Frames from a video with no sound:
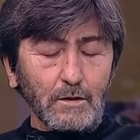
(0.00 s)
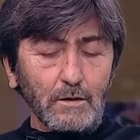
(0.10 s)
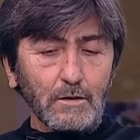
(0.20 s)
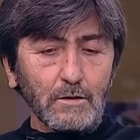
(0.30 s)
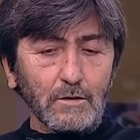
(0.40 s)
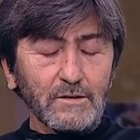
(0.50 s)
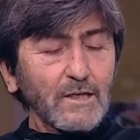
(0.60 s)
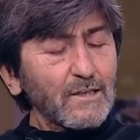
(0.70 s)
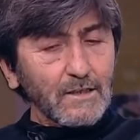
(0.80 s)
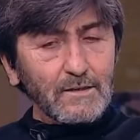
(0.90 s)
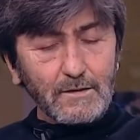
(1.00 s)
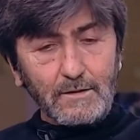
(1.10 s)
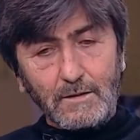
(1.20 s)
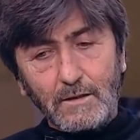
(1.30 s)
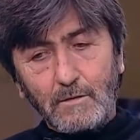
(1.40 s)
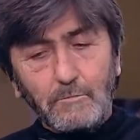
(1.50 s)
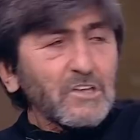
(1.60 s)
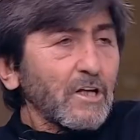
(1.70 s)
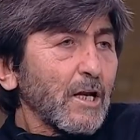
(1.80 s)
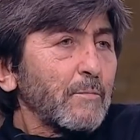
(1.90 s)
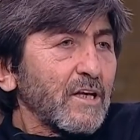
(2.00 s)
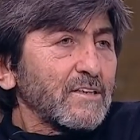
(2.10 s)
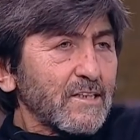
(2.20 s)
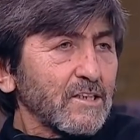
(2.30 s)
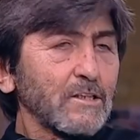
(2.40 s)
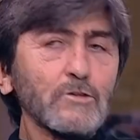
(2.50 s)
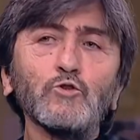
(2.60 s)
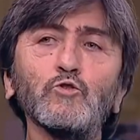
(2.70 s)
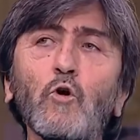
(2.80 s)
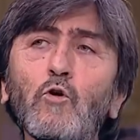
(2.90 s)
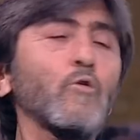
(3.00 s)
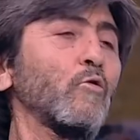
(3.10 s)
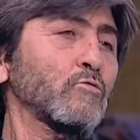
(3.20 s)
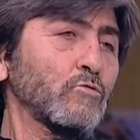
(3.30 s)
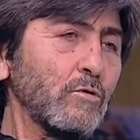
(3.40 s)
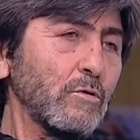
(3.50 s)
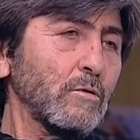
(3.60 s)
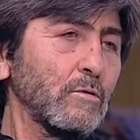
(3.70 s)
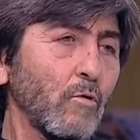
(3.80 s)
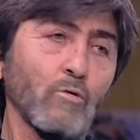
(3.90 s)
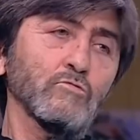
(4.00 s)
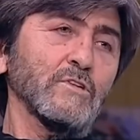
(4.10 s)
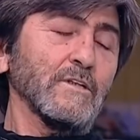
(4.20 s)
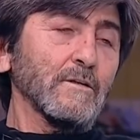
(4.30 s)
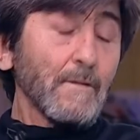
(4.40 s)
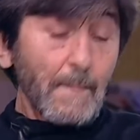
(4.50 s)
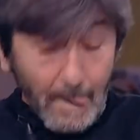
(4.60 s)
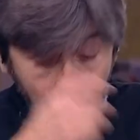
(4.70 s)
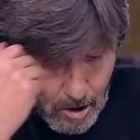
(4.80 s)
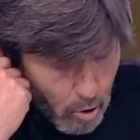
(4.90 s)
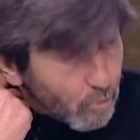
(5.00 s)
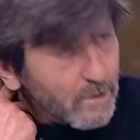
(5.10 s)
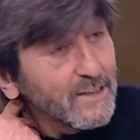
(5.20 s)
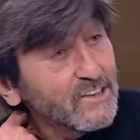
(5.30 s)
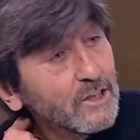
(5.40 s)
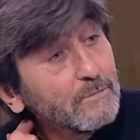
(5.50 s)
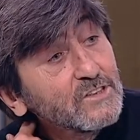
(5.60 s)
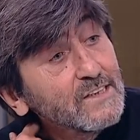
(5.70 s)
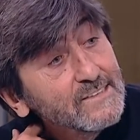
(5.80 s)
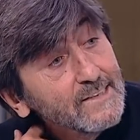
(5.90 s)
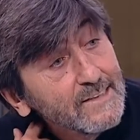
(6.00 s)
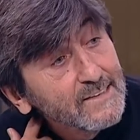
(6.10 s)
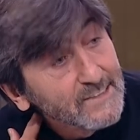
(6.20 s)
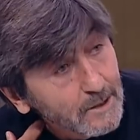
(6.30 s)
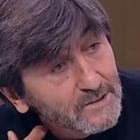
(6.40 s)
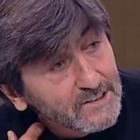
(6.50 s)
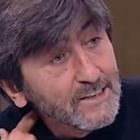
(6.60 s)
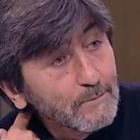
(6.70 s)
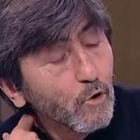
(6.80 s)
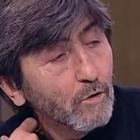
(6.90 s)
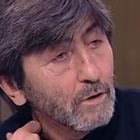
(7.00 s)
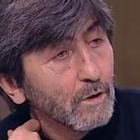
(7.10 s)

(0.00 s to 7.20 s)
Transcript: Ee, neden? Bir tane bana deyin ki şöyle oldu, oldu deyin önüne geçemeyeceğiniz tehlike, dinamit dediğim o.